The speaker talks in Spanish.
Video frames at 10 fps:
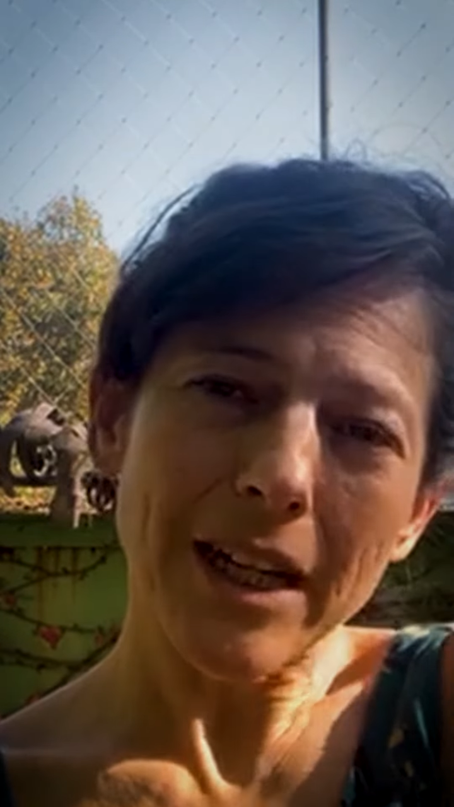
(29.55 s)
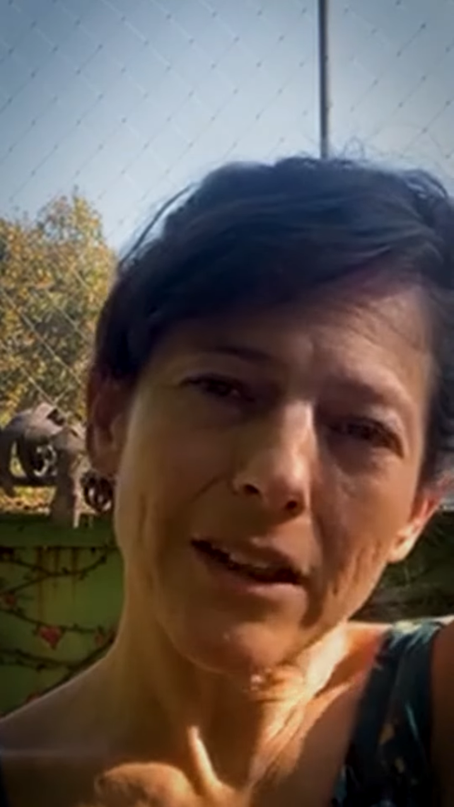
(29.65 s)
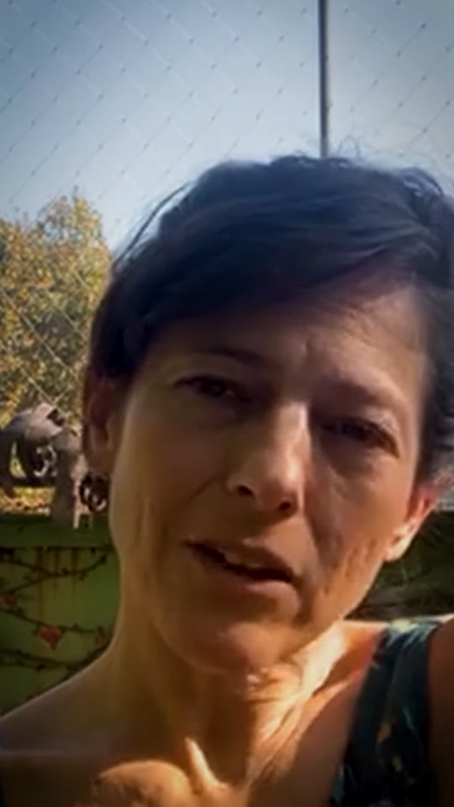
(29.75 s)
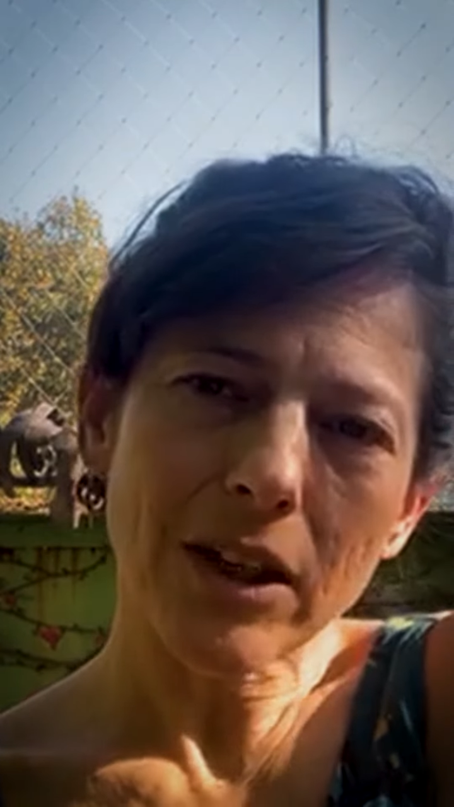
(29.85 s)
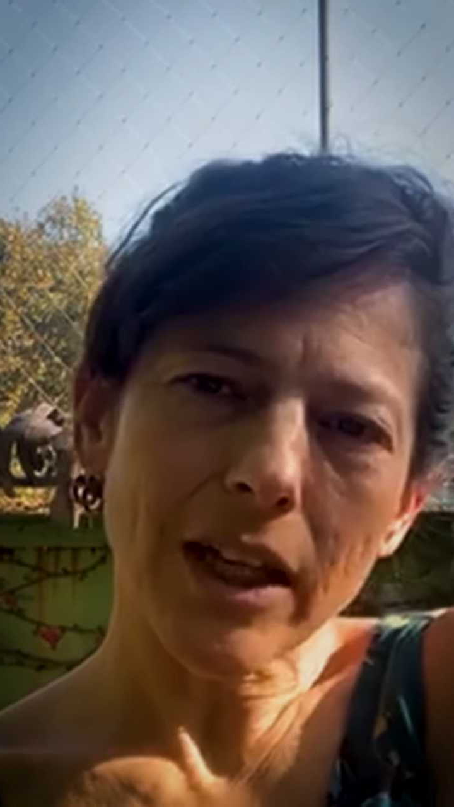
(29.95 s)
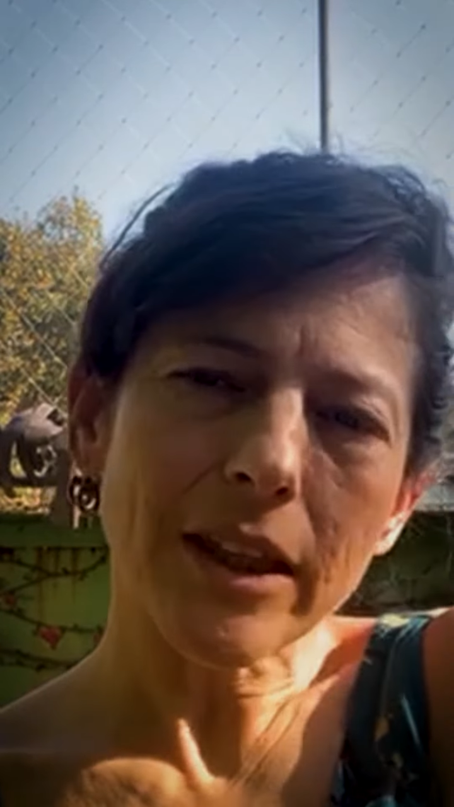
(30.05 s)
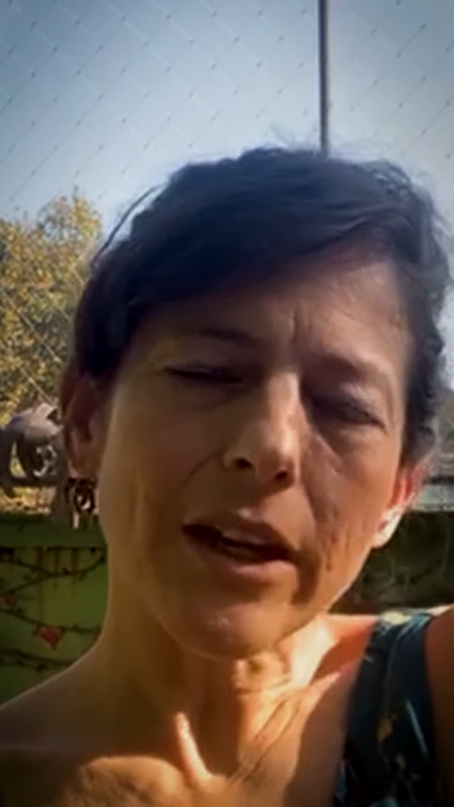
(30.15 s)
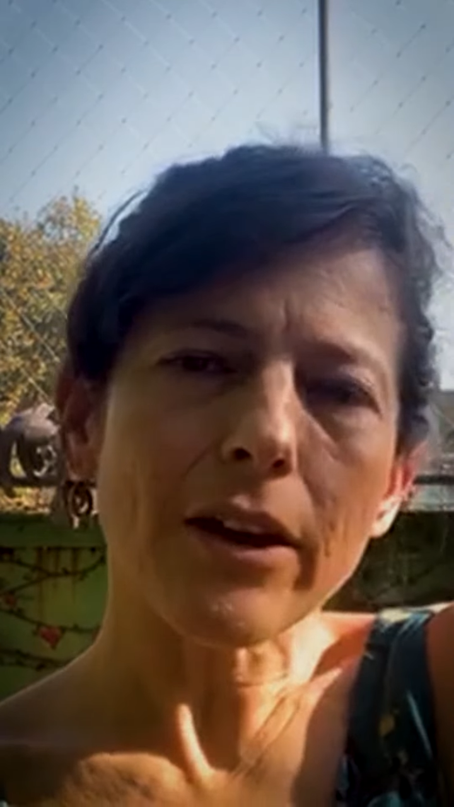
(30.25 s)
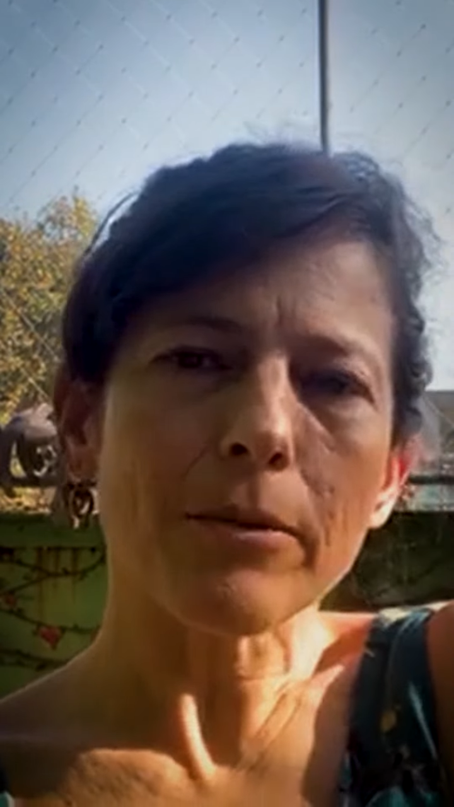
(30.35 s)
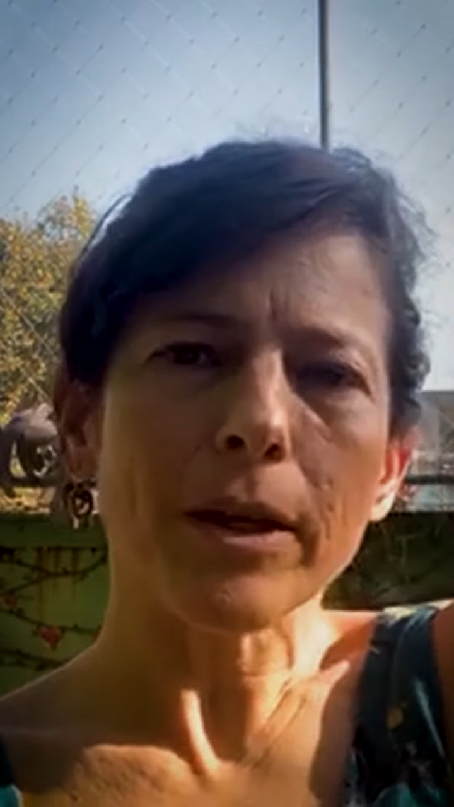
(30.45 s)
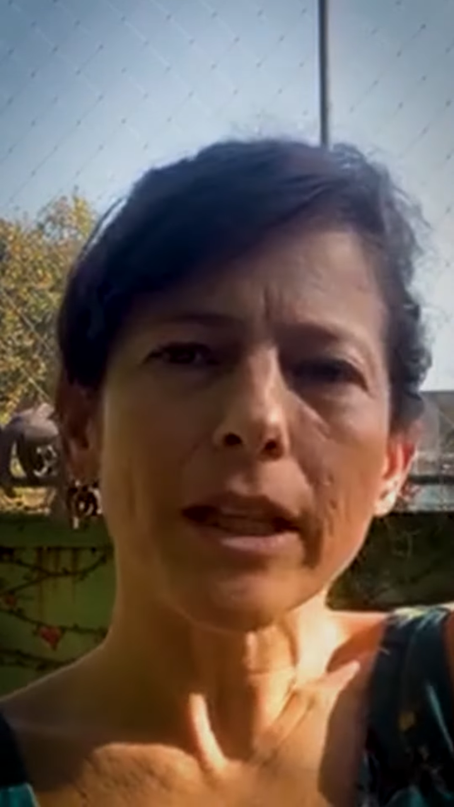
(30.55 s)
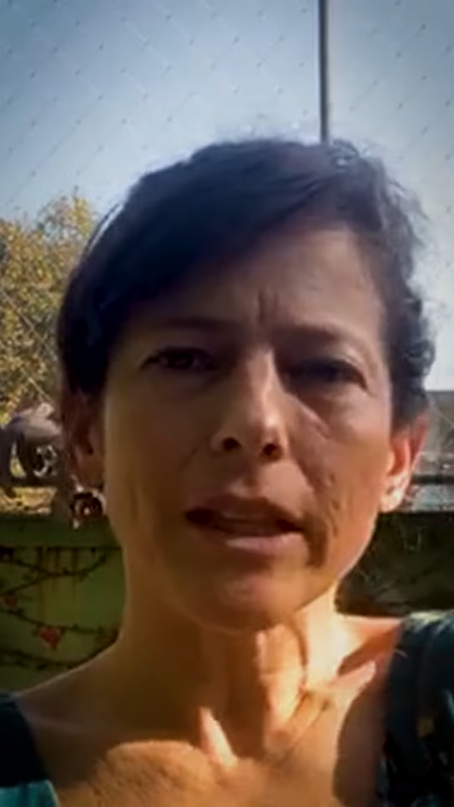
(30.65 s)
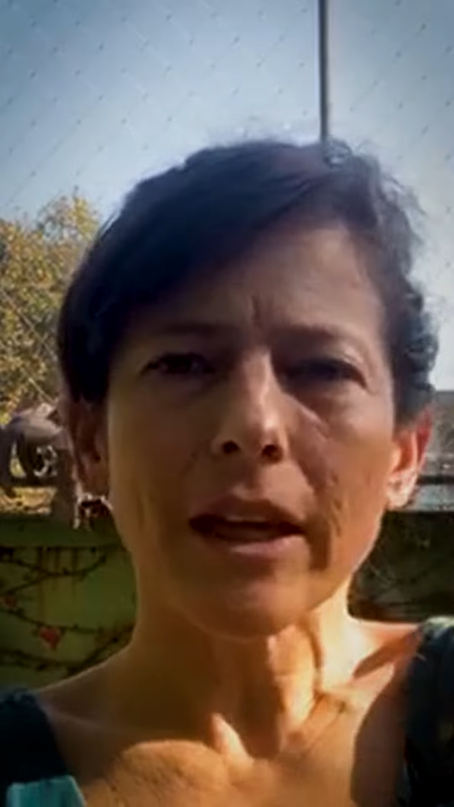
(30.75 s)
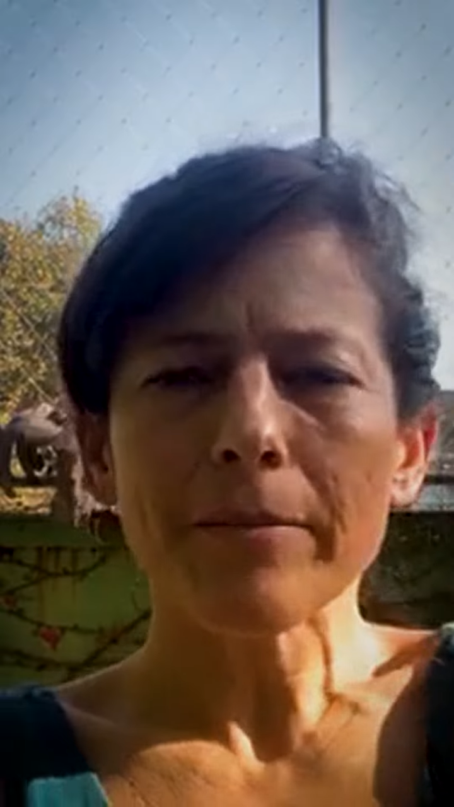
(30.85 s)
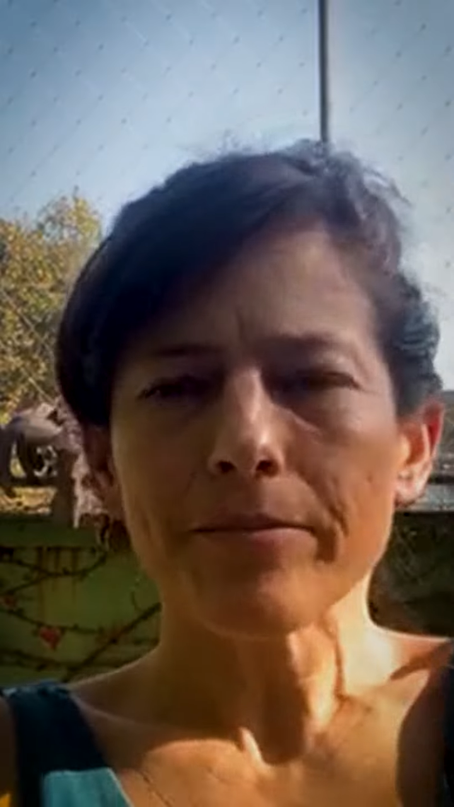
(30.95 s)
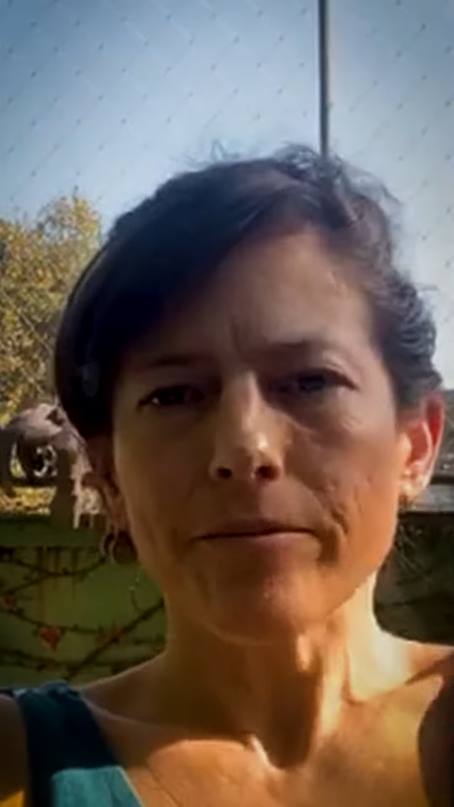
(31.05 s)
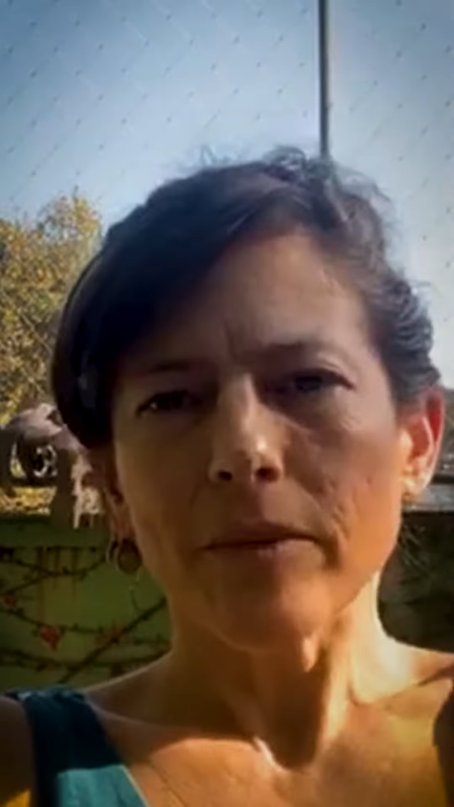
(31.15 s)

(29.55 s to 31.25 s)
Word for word: alto que anteriormente,